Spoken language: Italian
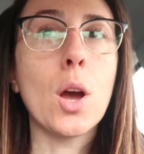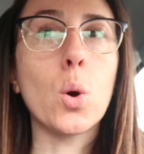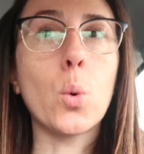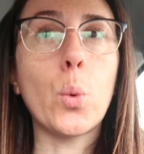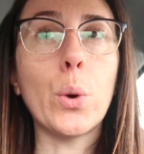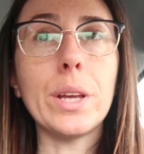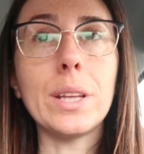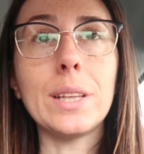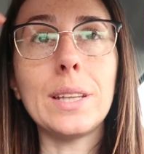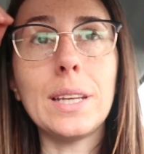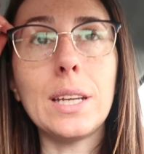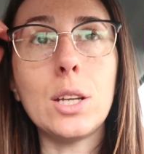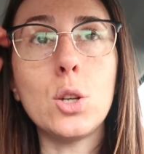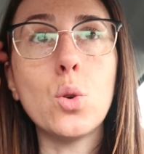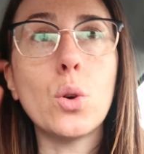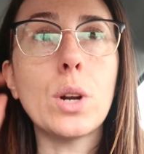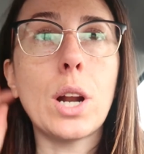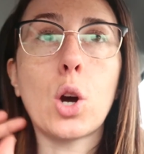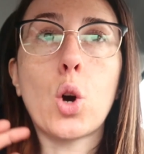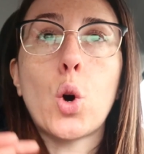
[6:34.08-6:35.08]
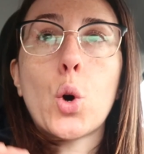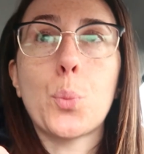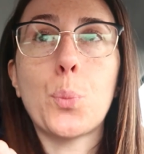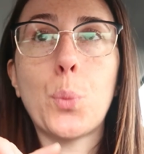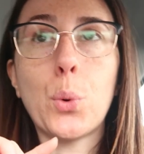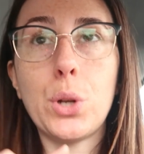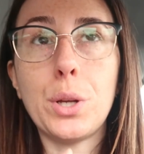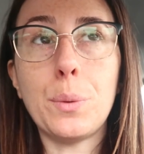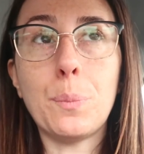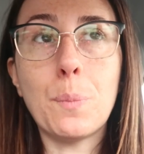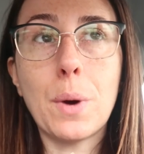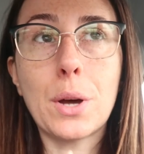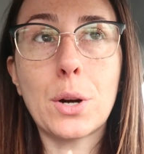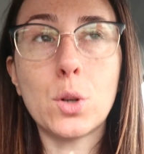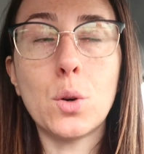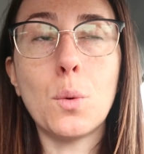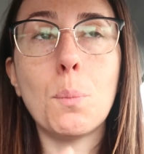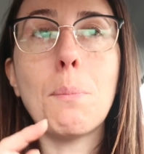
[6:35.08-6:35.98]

quindi non a corpo libero,